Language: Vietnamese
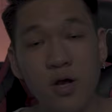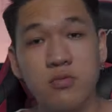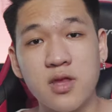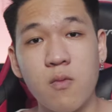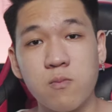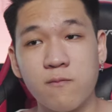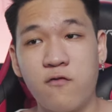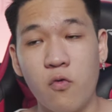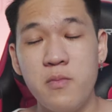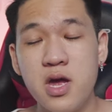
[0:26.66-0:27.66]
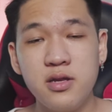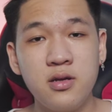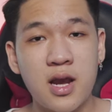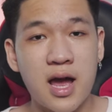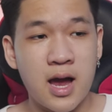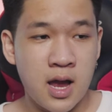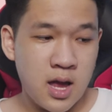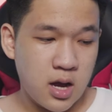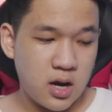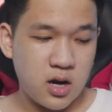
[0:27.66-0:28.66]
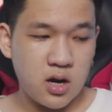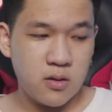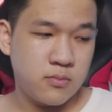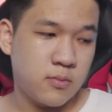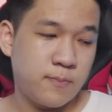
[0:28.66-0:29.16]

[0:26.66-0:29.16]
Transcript: kiểu tóc phổ biến như là uh, ờ,